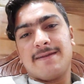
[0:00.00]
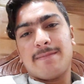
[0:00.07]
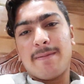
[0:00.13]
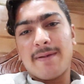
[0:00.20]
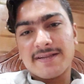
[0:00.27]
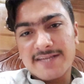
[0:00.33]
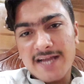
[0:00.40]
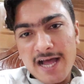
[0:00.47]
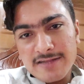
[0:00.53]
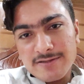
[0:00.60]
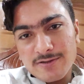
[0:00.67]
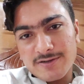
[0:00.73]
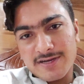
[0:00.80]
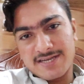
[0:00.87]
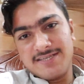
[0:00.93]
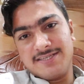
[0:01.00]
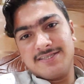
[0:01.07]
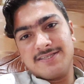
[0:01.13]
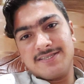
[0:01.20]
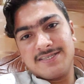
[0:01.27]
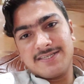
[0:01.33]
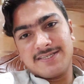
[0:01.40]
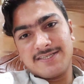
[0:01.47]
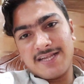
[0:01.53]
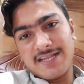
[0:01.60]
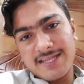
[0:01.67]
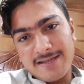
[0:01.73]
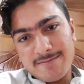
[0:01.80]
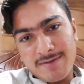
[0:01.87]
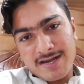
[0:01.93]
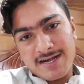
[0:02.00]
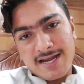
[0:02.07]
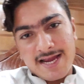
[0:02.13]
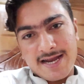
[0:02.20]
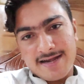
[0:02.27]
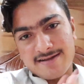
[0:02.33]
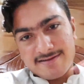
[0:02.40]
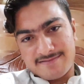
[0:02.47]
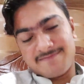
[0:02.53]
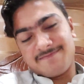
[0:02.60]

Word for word: तो भाई छा तो करी जल्दी मर ले ना